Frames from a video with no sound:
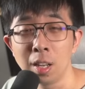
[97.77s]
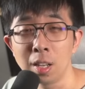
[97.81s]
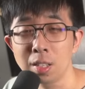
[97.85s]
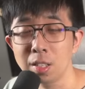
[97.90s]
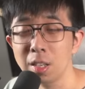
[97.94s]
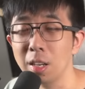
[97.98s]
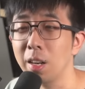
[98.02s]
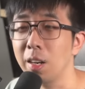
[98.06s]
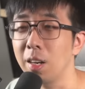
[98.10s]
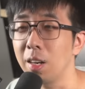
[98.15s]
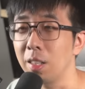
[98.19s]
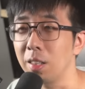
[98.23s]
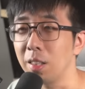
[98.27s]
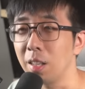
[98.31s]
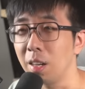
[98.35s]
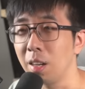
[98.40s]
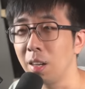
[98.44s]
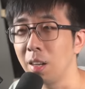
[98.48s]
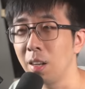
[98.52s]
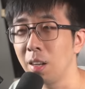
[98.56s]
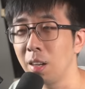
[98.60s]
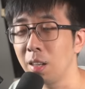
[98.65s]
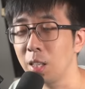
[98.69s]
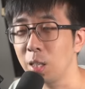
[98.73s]
这类人呢，
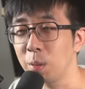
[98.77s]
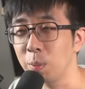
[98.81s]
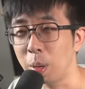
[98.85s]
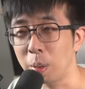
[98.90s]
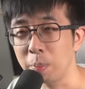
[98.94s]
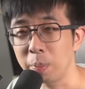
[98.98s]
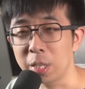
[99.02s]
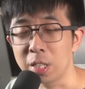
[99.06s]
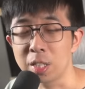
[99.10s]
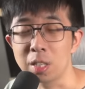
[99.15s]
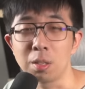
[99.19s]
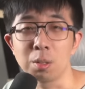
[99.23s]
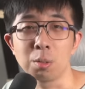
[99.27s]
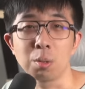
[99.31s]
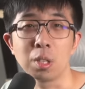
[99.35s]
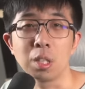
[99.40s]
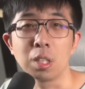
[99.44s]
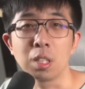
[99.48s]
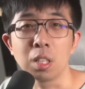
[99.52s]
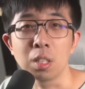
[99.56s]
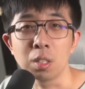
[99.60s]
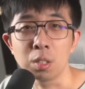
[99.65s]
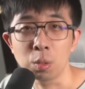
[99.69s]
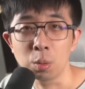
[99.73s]
一般被称作
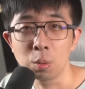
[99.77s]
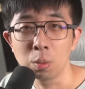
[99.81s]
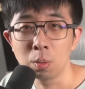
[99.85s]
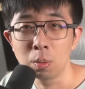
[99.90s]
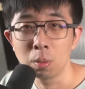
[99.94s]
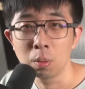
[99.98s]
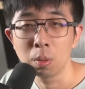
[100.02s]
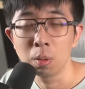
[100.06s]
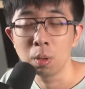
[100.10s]
是钉子户，